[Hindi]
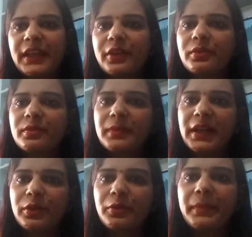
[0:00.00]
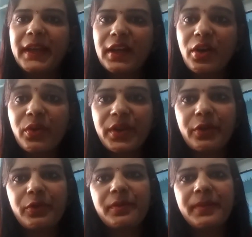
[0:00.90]
देख मान लो मेला हो या
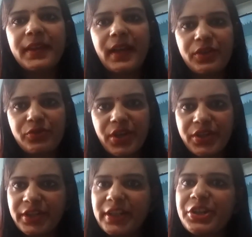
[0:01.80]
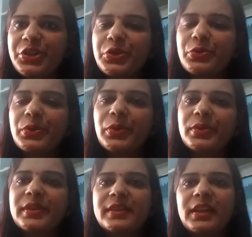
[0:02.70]
कोई भी एजुकेशनल इंस्टीट्यूट
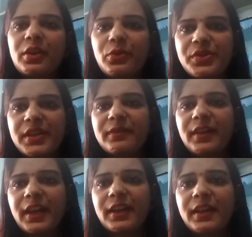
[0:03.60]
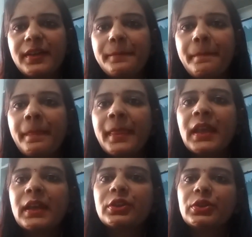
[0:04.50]
हो जैसे कि कोचिंग वगैरह है
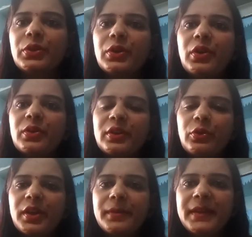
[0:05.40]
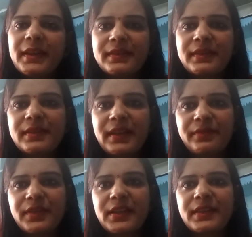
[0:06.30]
तो कोई भी ऐसे
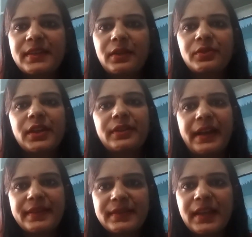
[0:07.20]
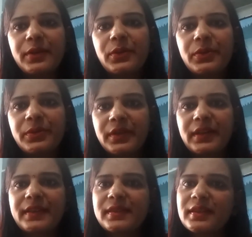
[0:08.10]
सार्वजनिक स्थान या रास्ता हो
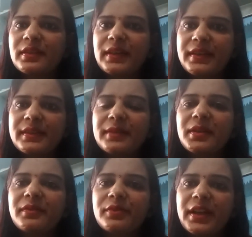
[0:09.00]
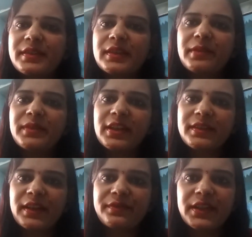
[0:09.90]
रास्ता रास्ते में रास्ता भी एक
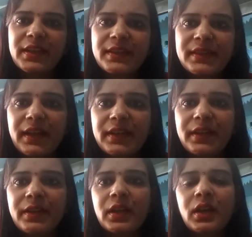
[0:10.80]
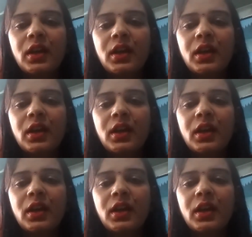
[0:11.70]
सार्वजनिक स्थान है